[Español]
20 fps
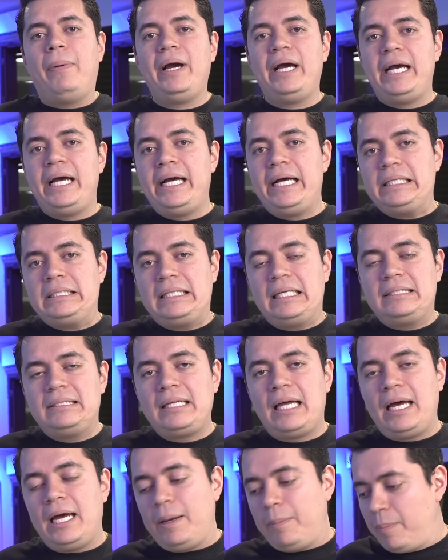pues
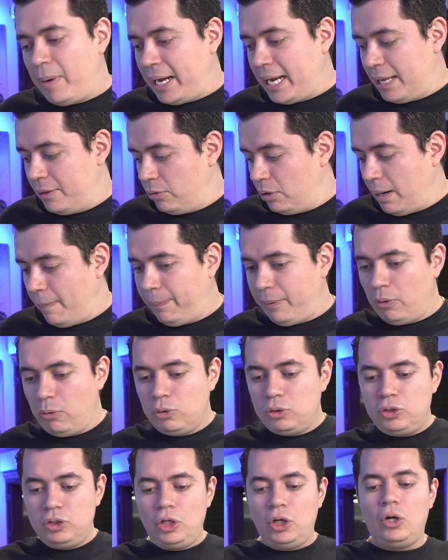están bajando la
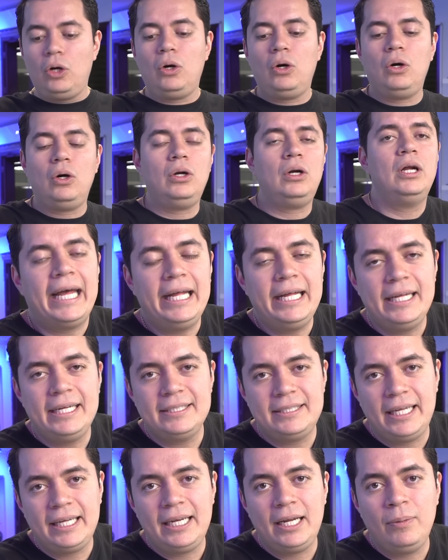producción,
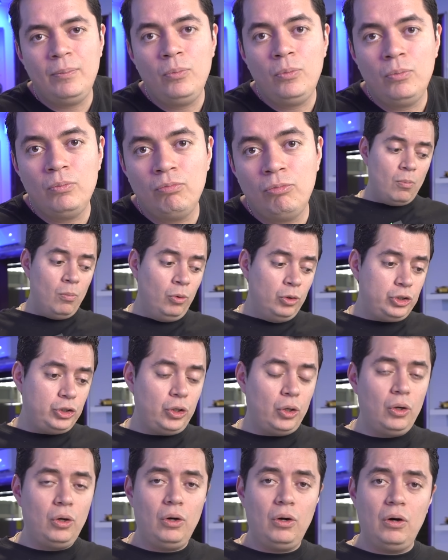que tienen
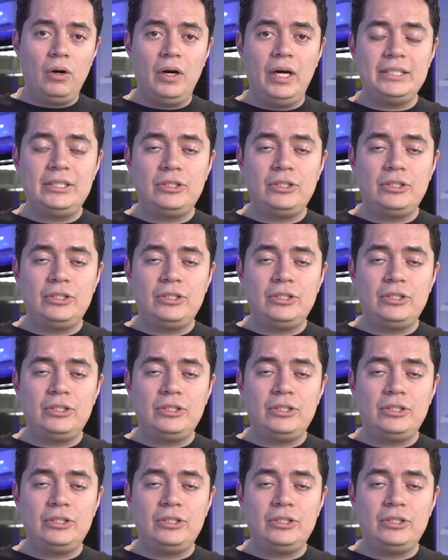mucho